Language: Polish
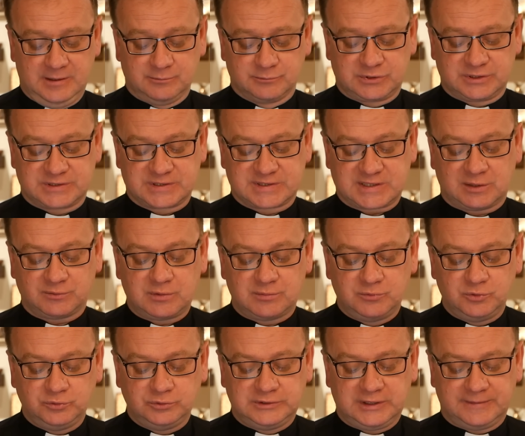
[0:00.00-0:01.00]
przed całym
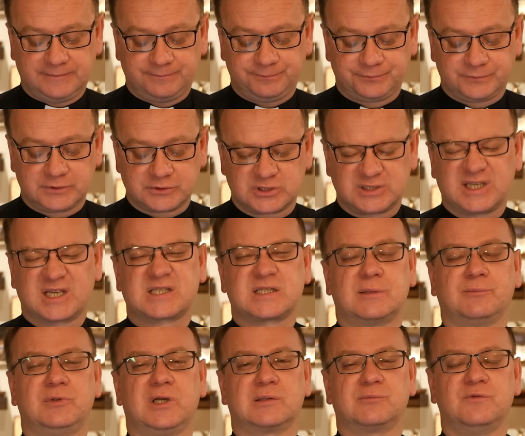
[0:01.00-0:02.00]
ludem, czy tak
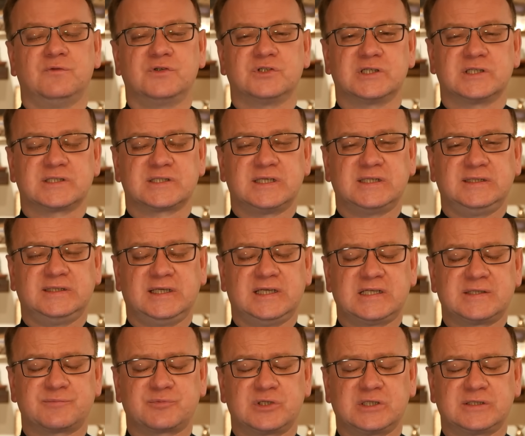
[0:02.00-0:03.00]
samo jak mówi, że cenna
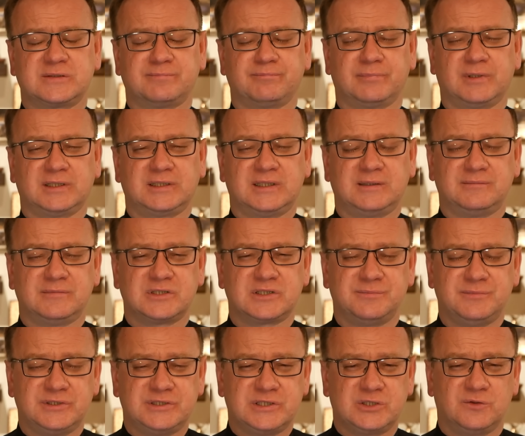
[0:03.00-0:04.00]
jest przed Panem
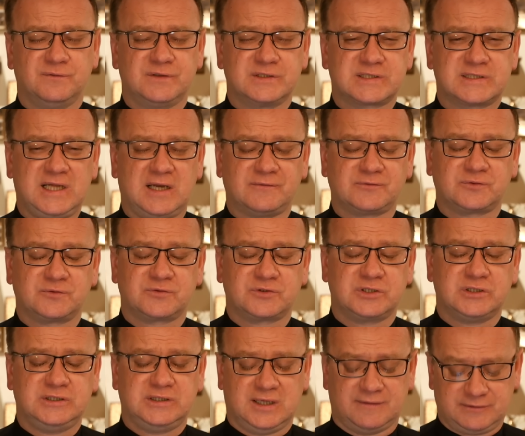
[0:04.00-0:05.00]
śmierć Jego wyznawców,
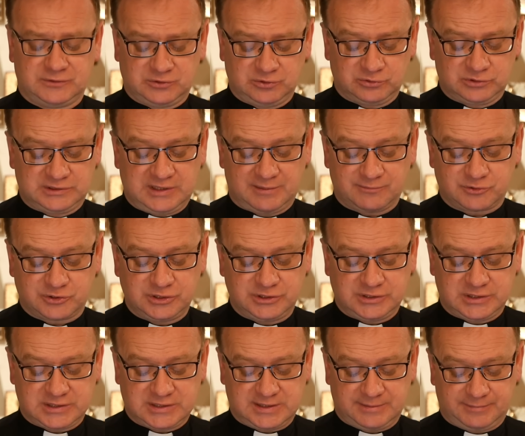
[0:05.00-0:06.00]
czyli nawet oddam
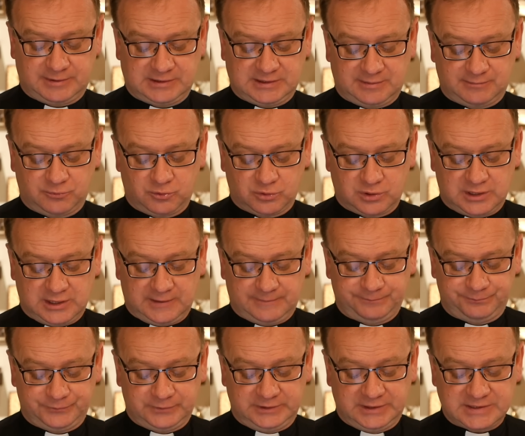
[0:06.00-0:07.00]
życie za Pana Boga,
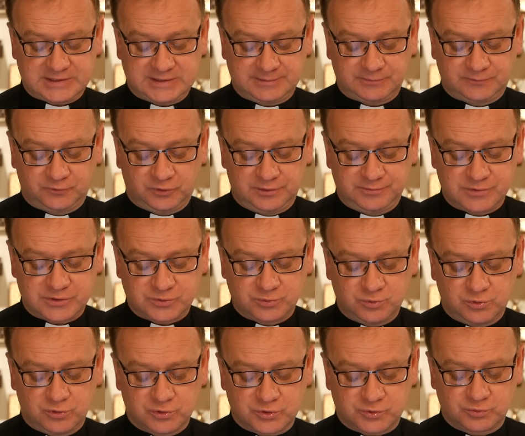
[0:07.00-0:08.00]
jestem Twoim
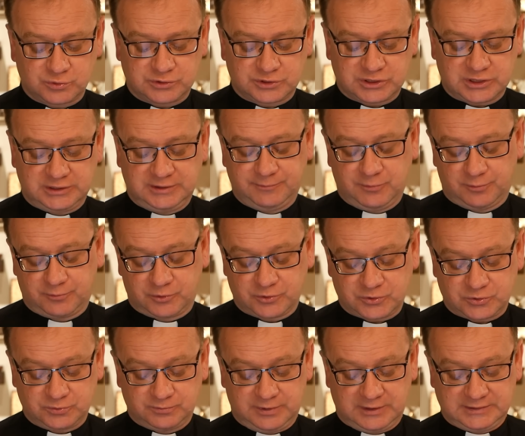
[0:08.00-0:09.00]
sługą, czyli po
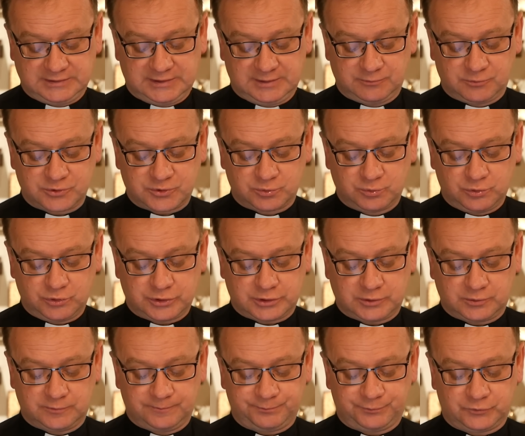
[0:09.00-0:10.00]
prostu będę Mu
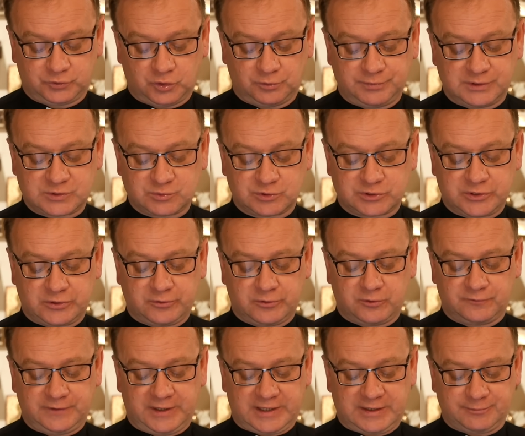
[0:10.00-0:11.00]
służył, Tobie złożę
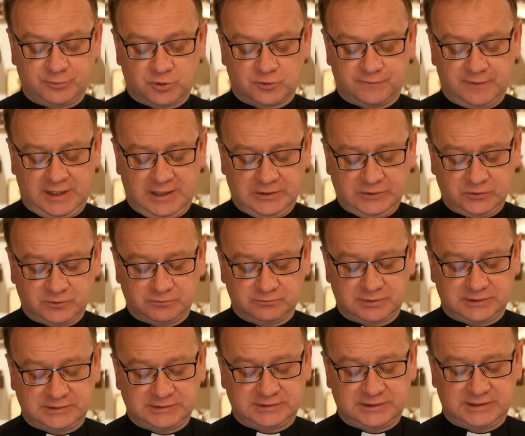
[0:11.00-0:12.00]
ofiarę pochwalną,
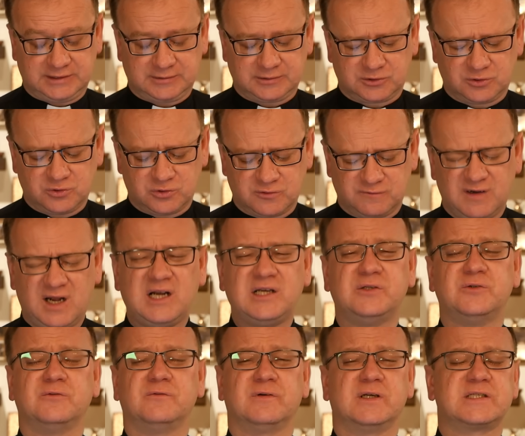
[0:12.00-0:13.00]
będę Go
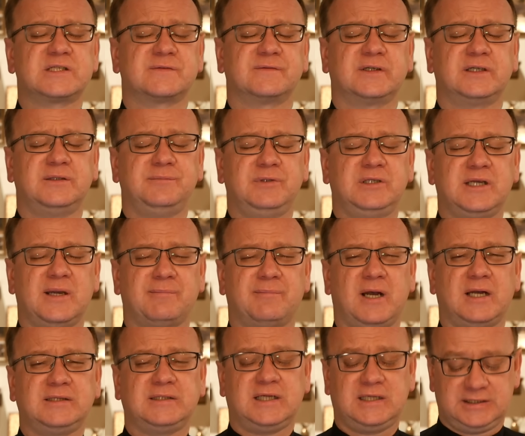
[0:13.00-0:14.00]
chwalił, wezwę imienia
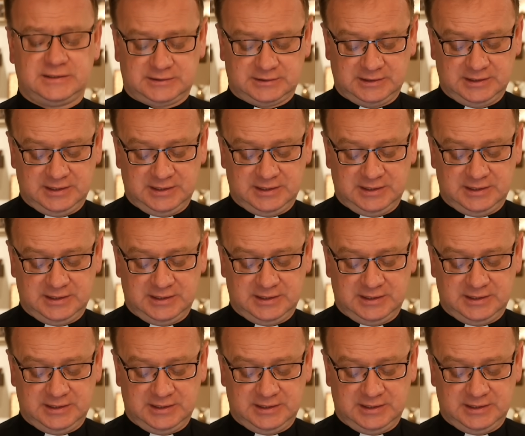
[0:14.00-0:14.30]
Pana, ale